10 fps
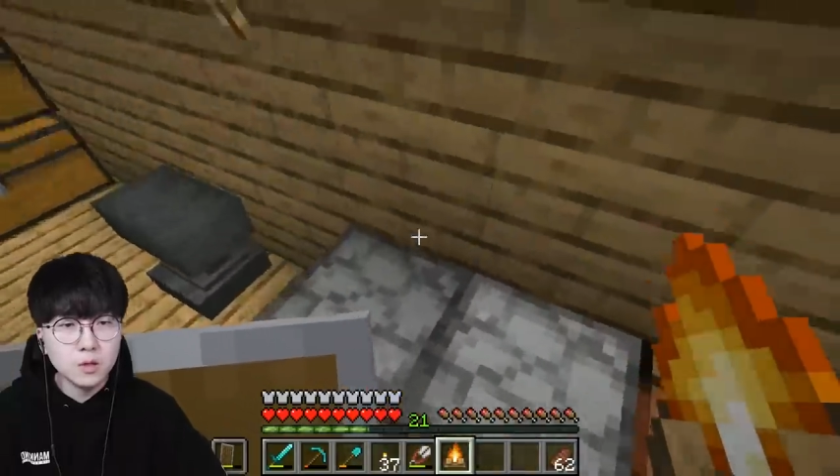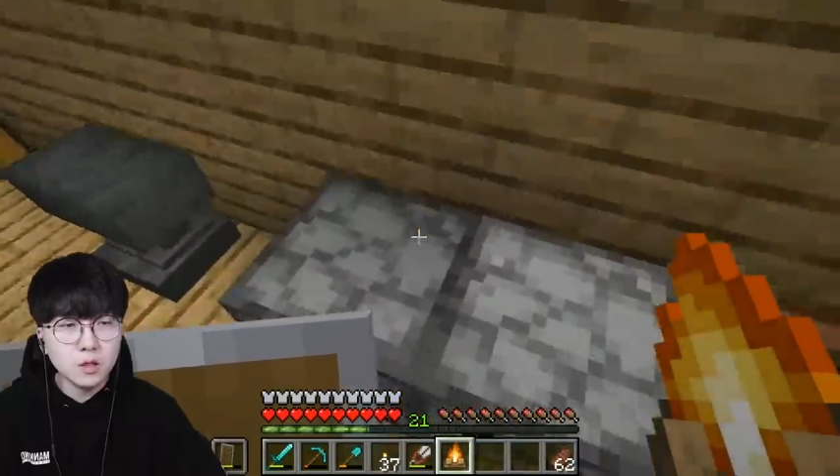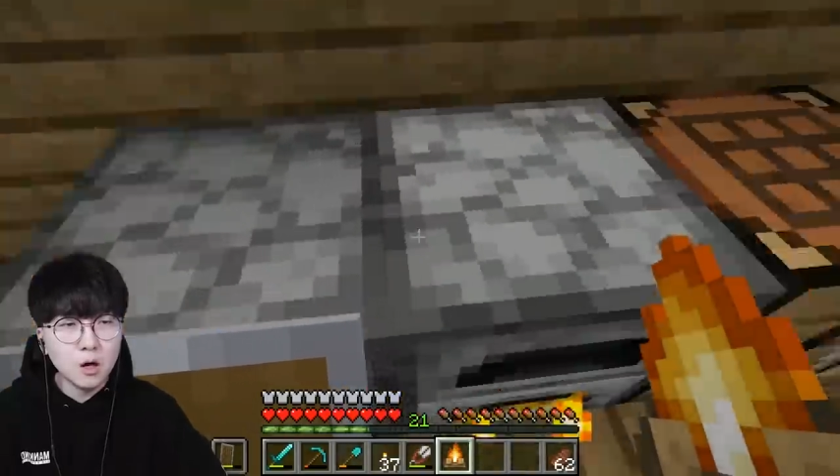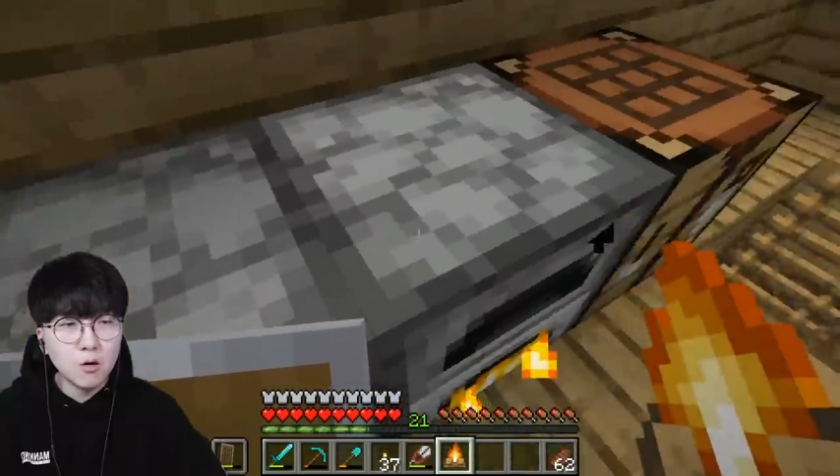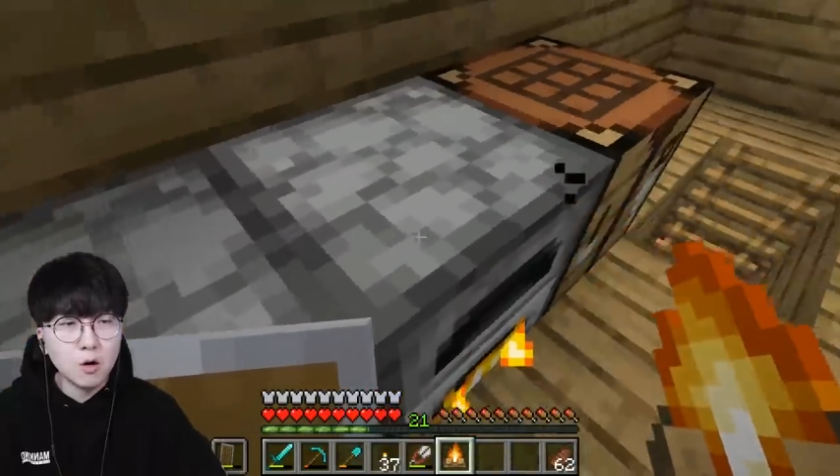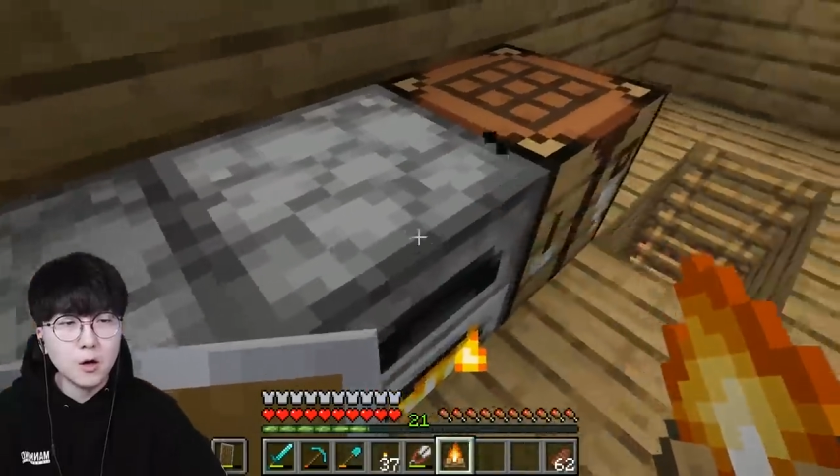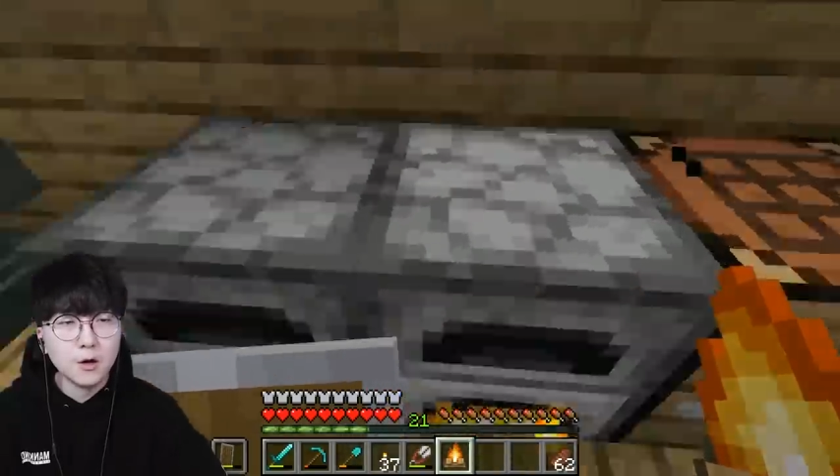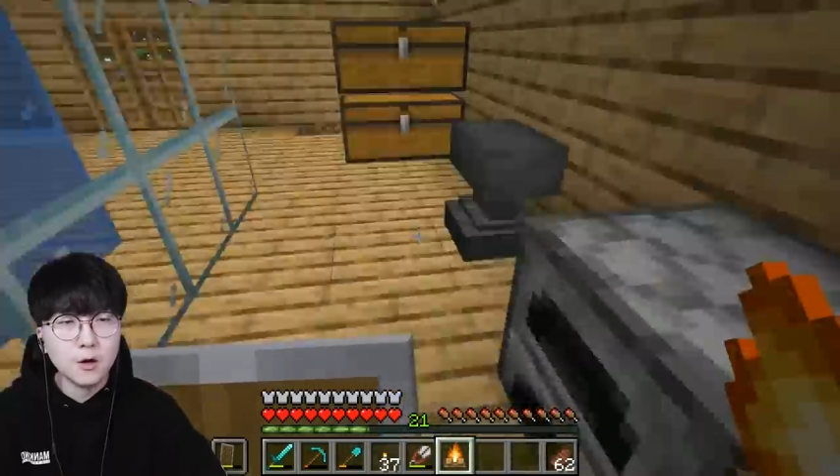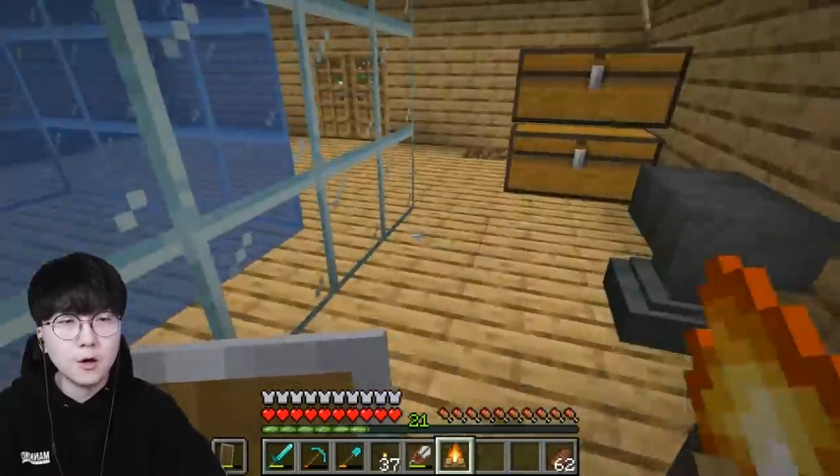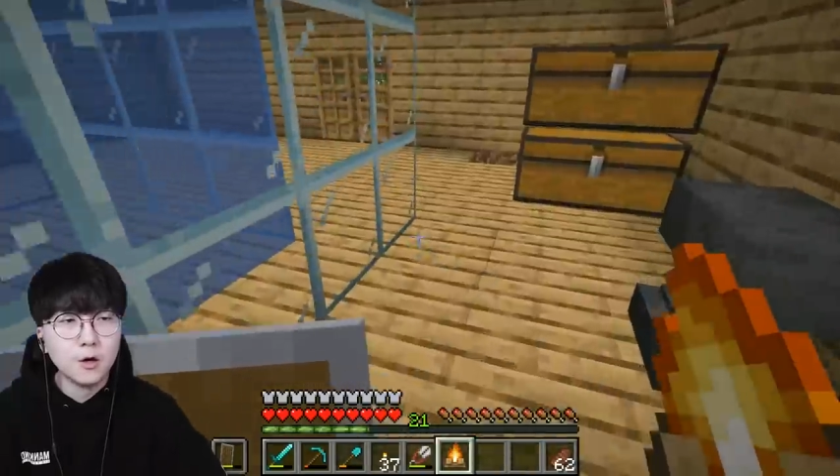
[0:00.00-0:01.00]
뜨거워요
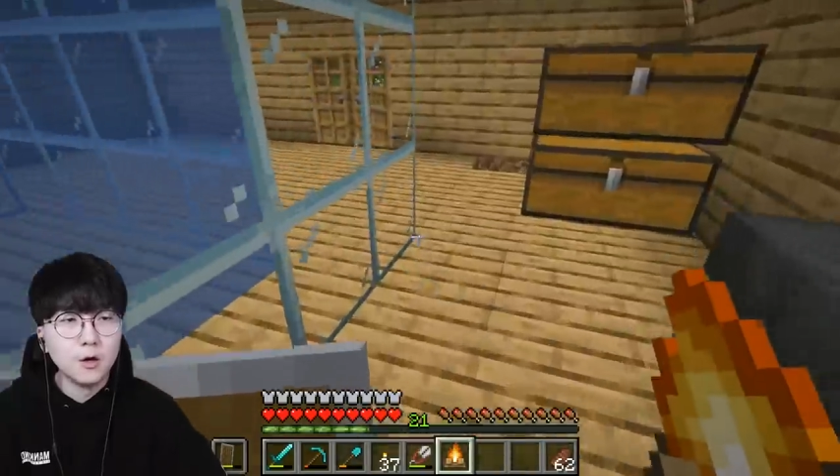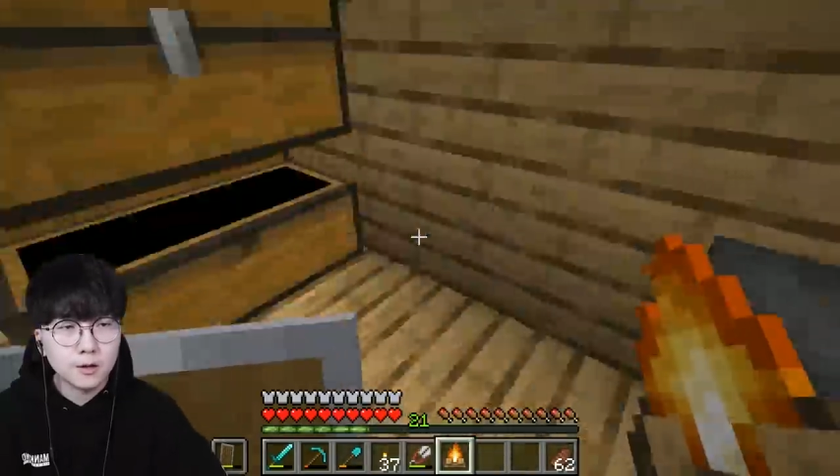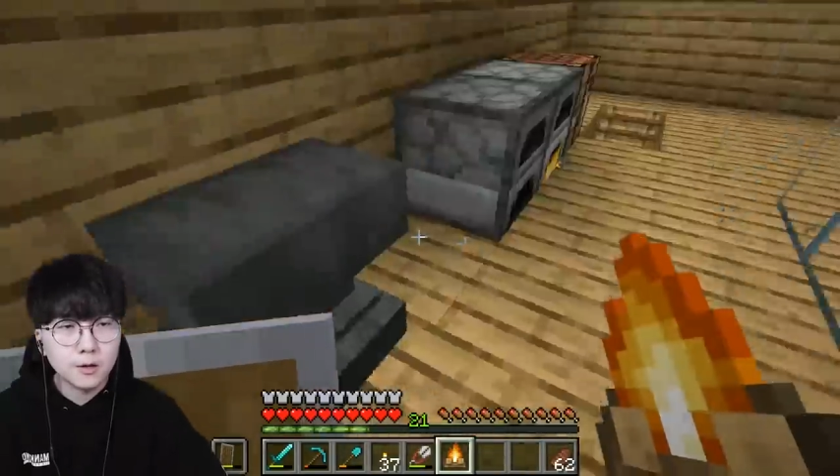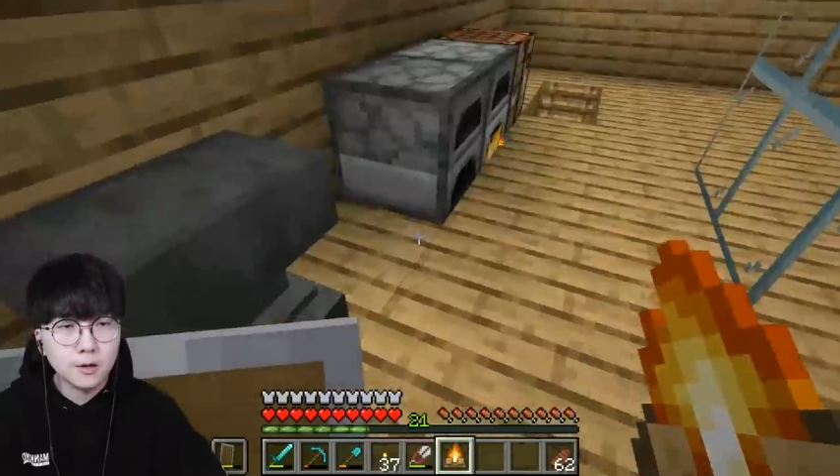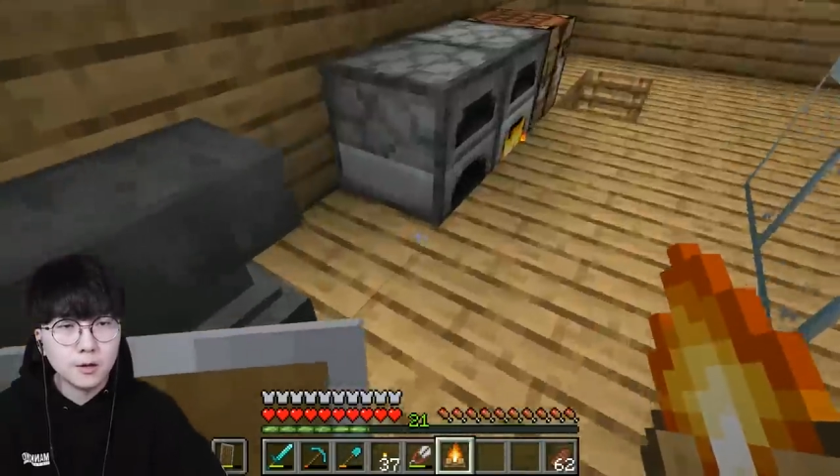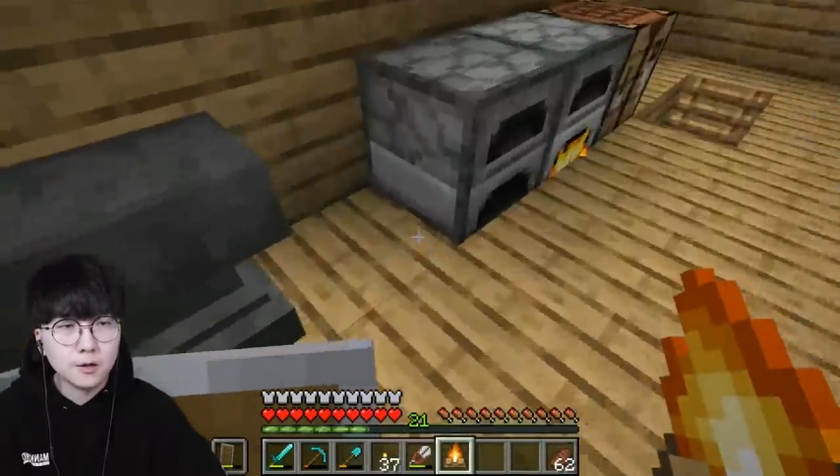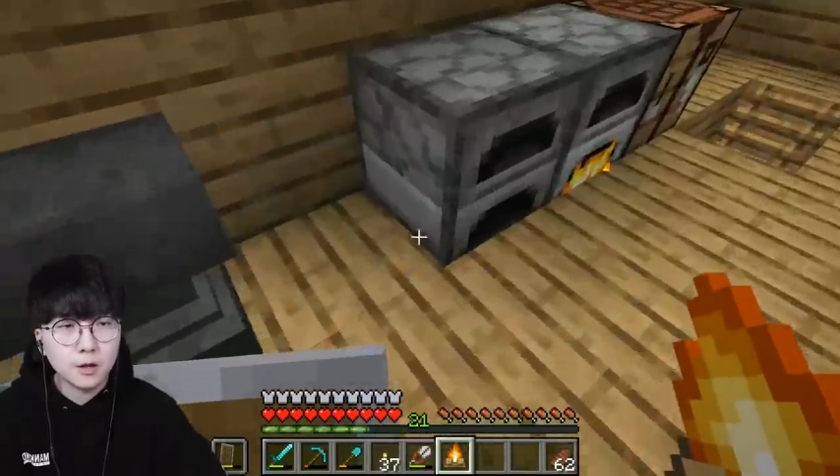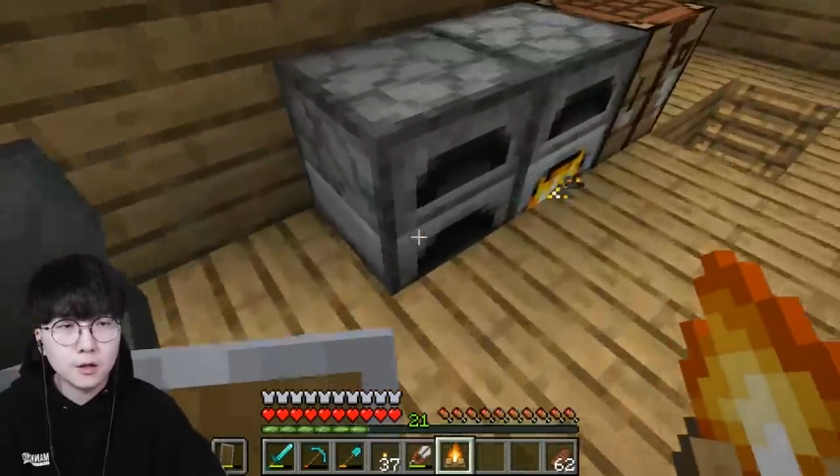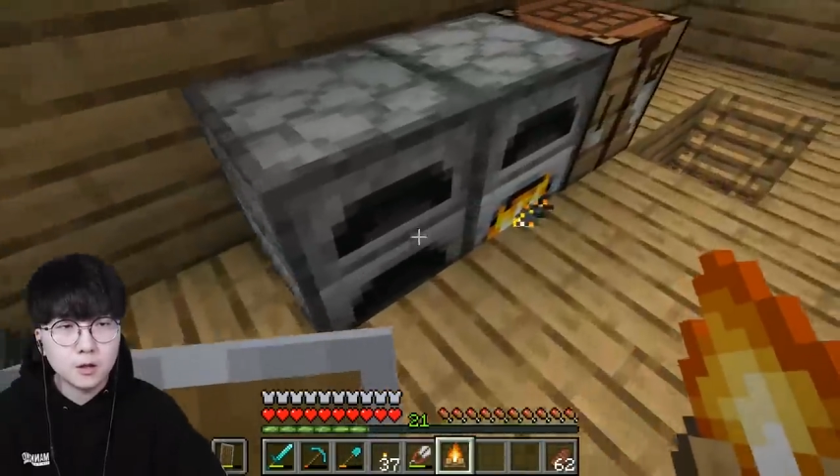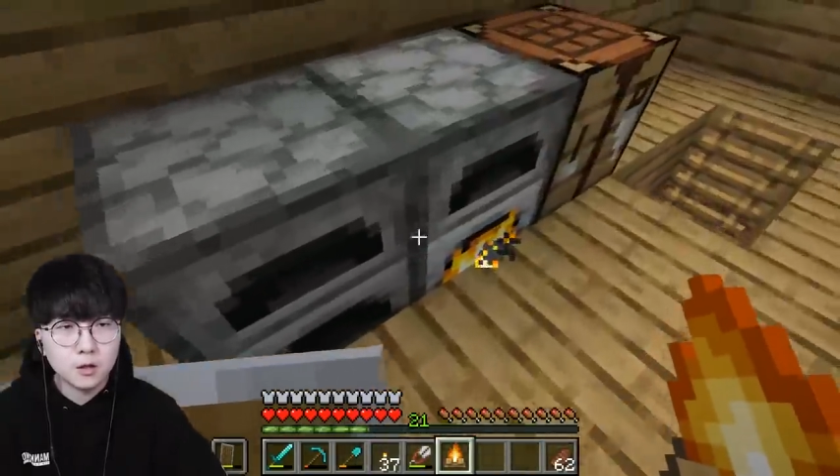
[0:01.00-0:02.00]
어
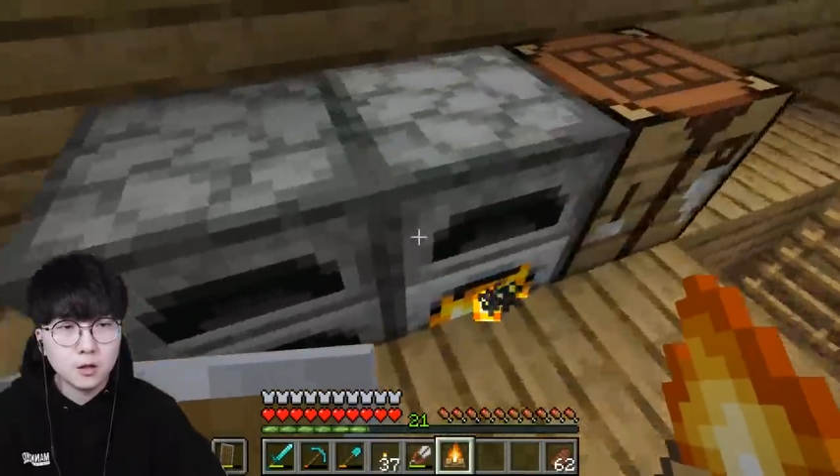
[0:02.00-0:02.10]
제가 지금